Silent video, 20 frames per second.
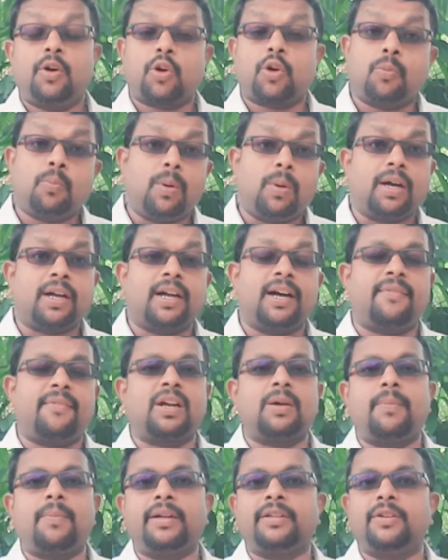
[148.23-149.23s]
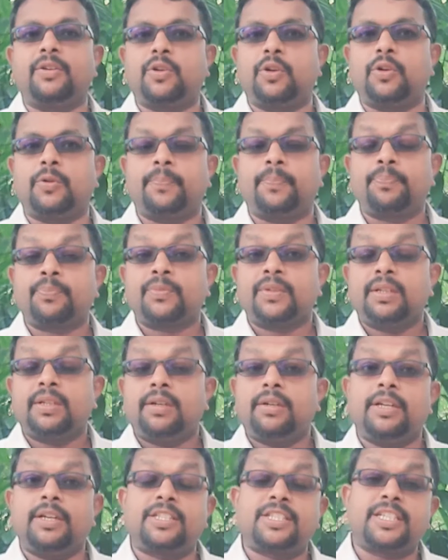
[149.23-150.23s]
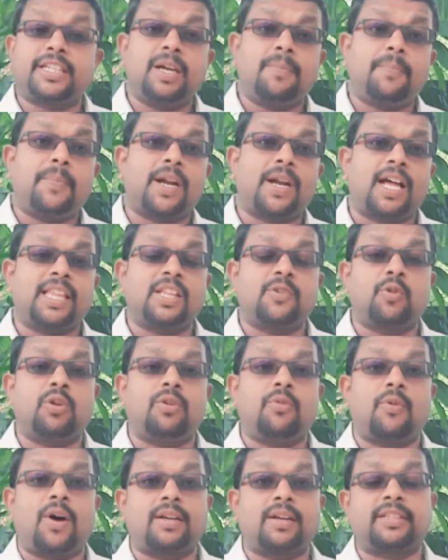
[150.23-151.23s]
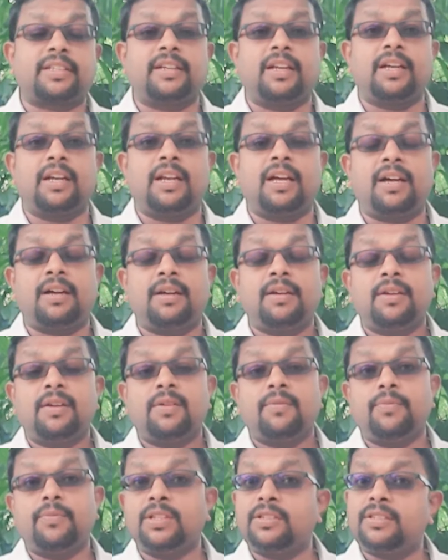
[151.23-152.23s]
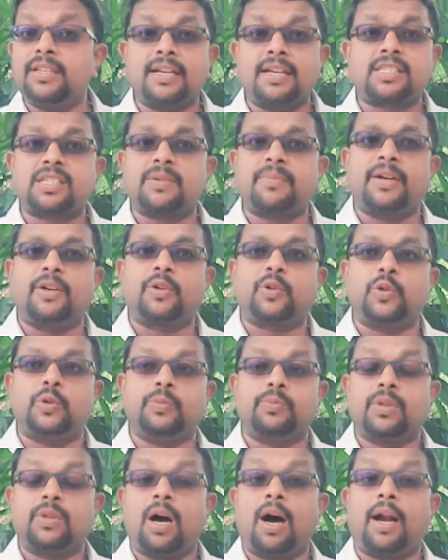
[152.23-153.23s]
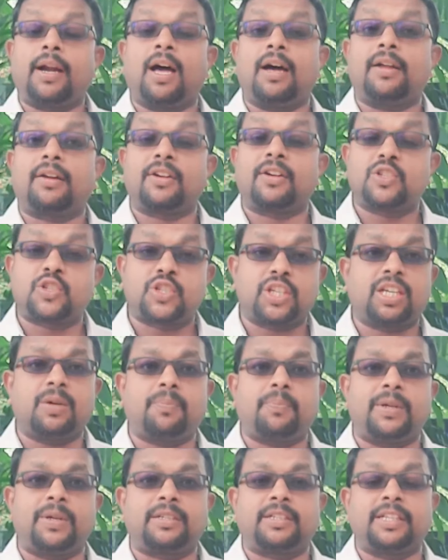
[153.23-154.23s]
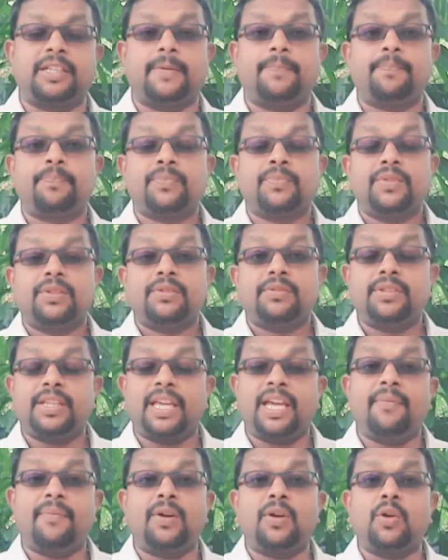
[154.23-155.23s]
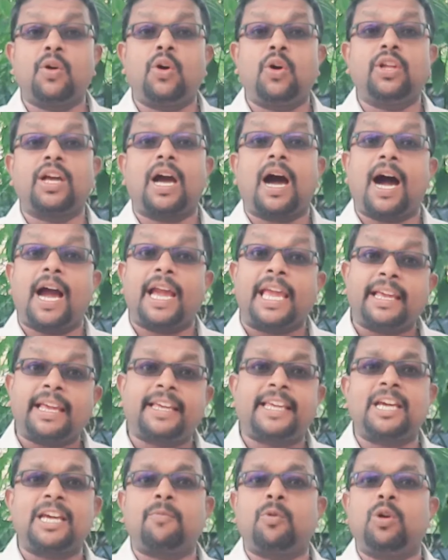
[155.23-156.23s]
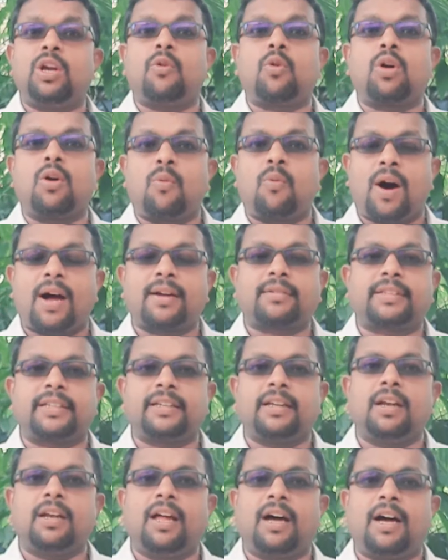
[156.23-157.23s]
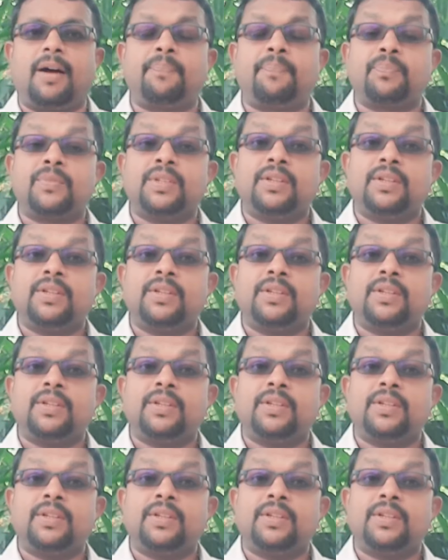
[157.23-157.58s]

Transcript: ரொம்ப கவனமாக இருக்கணும் ரட்சிக்கப்படாத உங்கள் வார்த்தைகள்லாம் வித்தியாசமாக இருக்கும் ஆனால் ரட்சிக்கப்பட்டு தேவனோடு ஐக்கியம் உள்ள உங்கள் வார்த்தையெல்லாம்